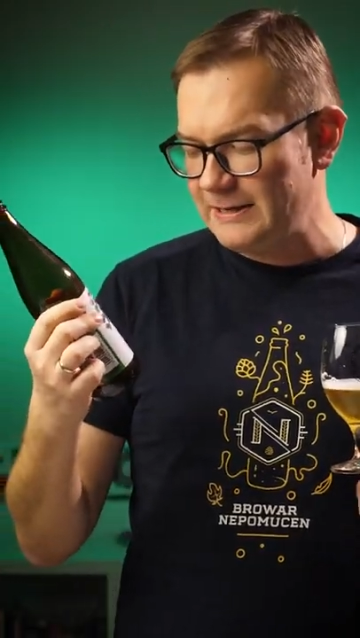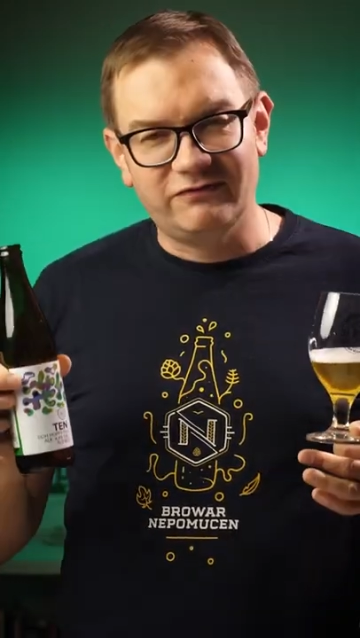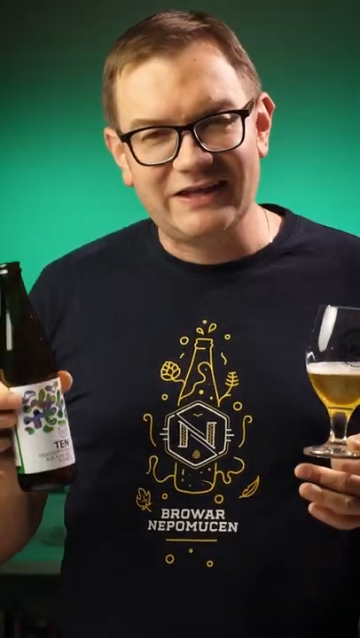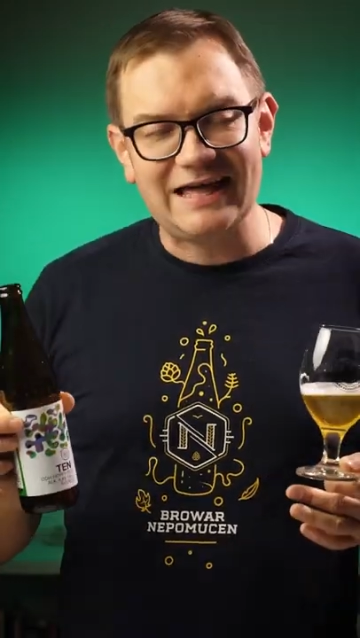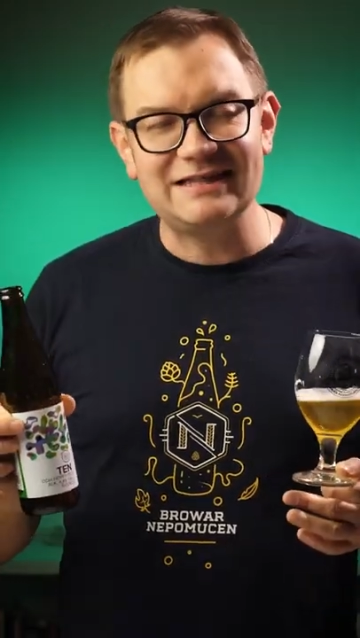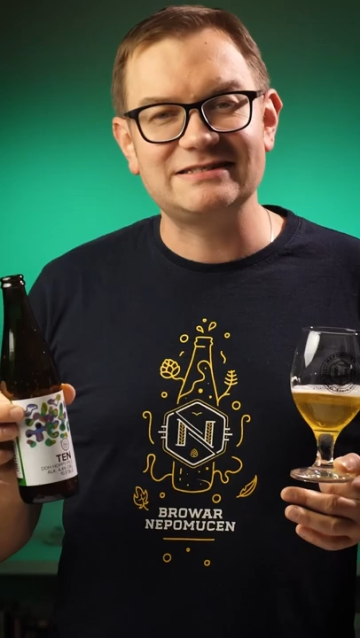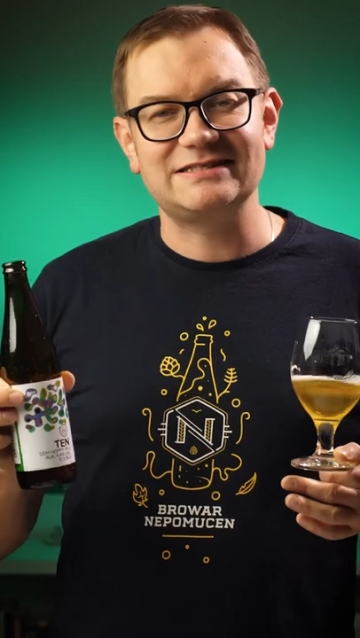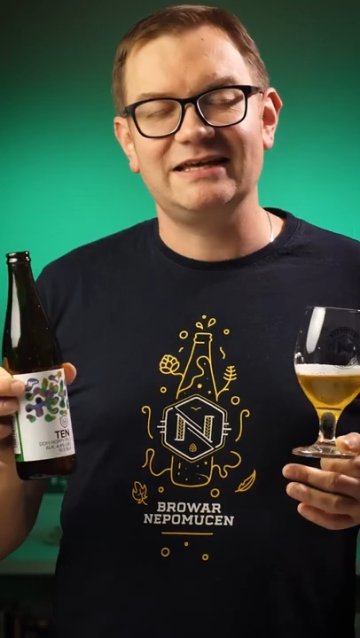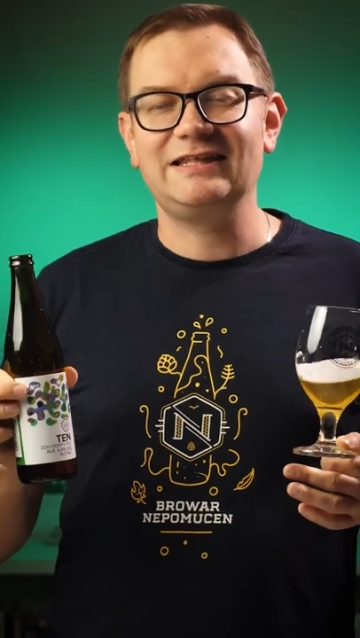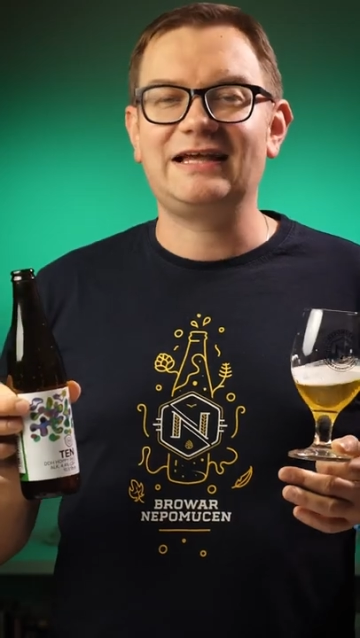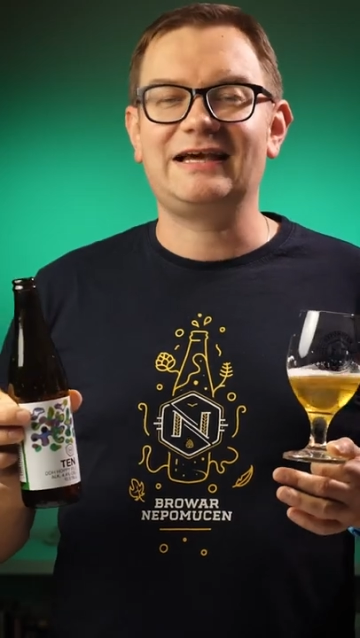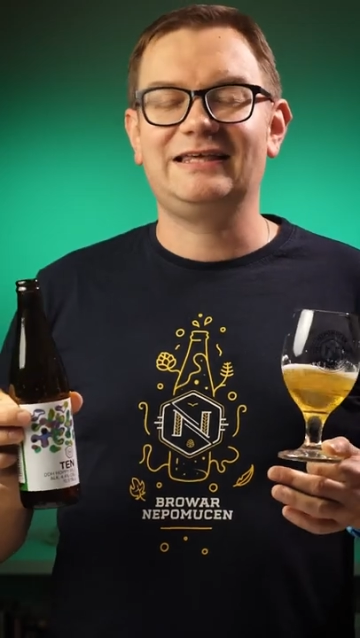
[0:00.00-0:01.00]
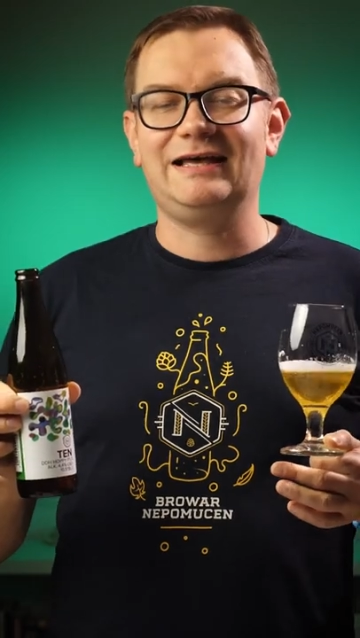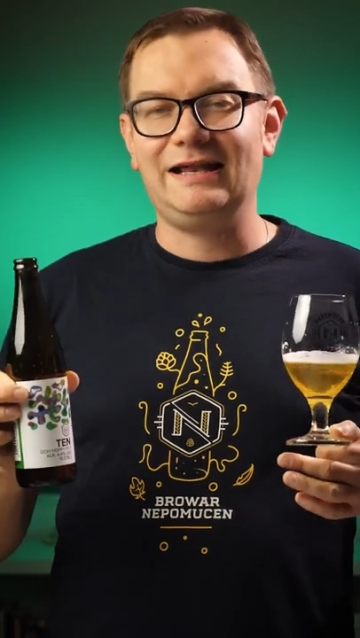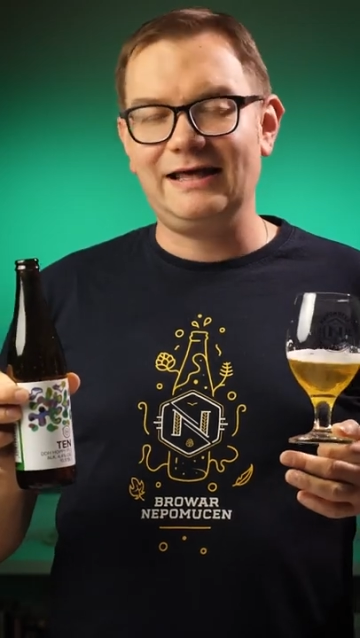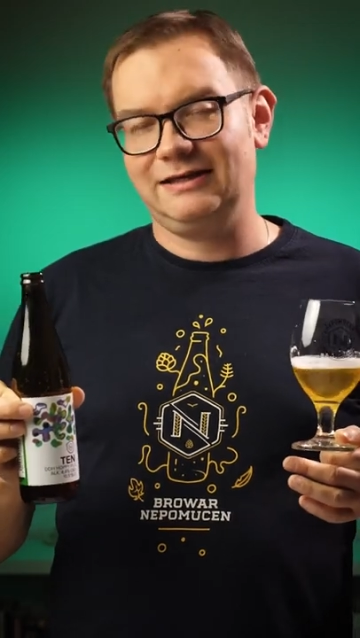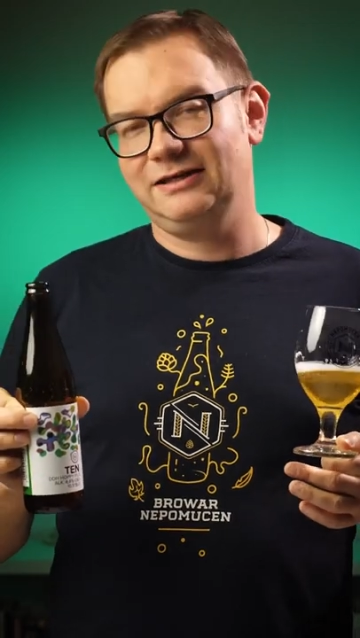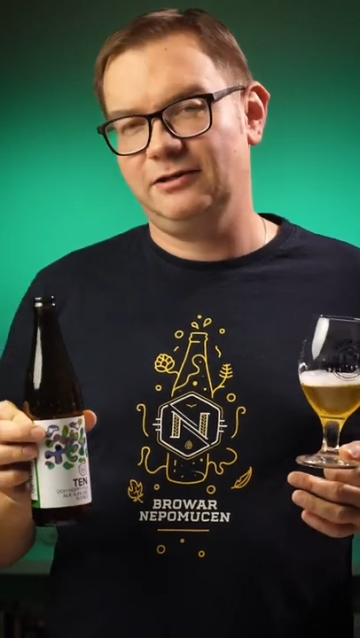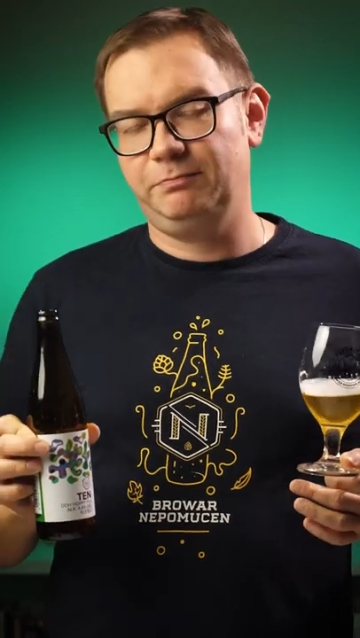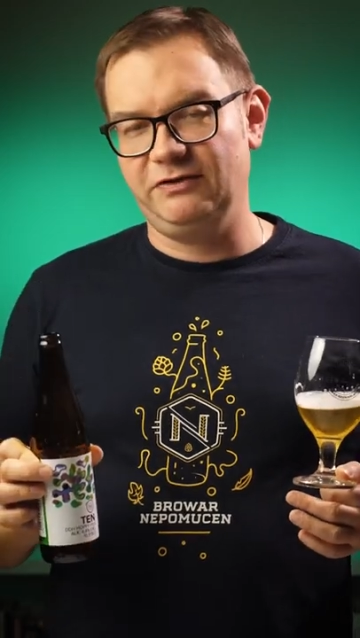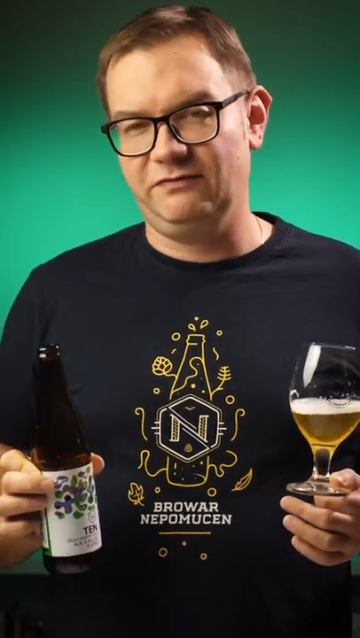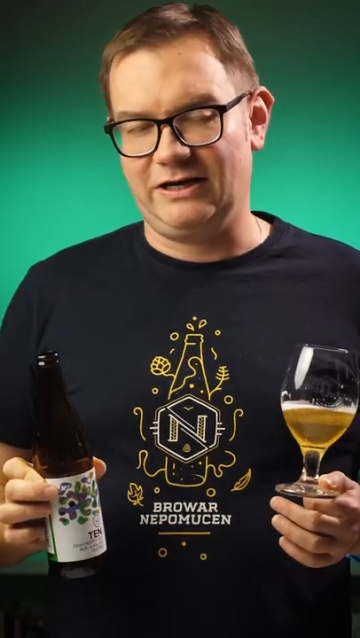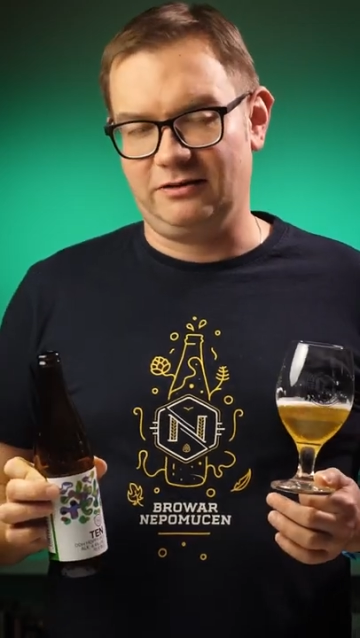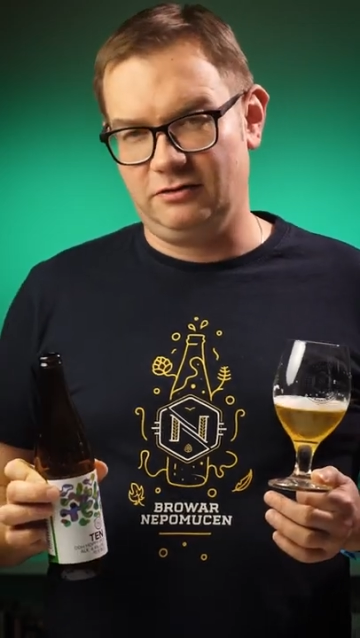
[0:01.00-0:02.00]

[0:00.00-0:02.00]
Więcej takich lekkich piwek.